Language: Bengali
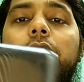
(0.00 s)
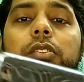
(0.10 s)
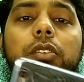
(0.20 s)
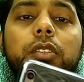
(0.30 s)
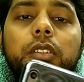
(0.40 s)

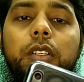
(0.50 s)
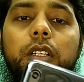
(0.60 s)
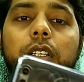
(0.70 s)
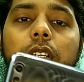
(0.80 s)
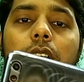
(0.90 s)
সো
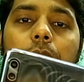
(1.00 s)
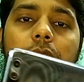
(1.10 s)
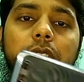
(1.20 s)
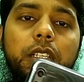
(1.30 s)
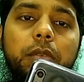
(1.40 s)
আমি
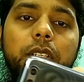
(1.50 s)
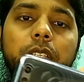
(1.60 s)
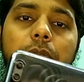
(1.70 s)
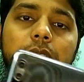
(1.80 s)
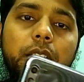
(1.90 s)

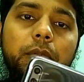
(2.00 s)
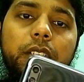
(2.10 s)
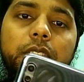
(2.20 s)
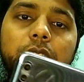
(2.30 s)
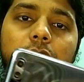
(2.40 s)
ইমেজ
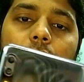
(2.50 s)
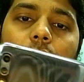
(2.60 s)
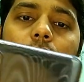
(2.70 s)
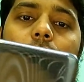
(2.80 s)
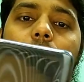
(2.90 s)
স্টেবিলাইজেশন
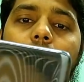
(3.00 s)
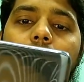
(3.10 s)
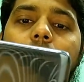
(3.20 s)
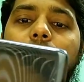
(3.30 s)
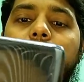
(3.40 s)
অন করে
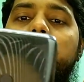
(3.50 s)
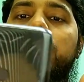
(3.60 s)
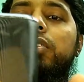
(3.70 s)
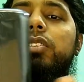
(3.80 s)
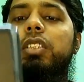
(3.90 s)
একটা ভিডিও
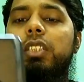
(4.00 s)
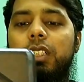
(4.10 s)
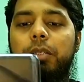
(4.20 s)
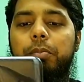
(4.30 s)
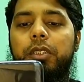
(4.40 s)
করছি
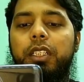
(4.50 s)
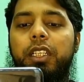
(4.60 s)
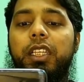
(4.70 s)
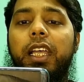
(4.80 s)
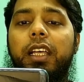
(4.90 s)
আপনাদেরকে
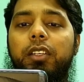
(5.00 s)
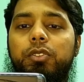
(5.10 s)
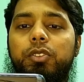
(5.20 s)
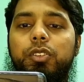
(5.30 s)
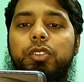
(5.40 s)
দেখানোর
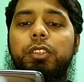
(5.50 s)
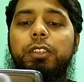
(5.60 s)
জন্য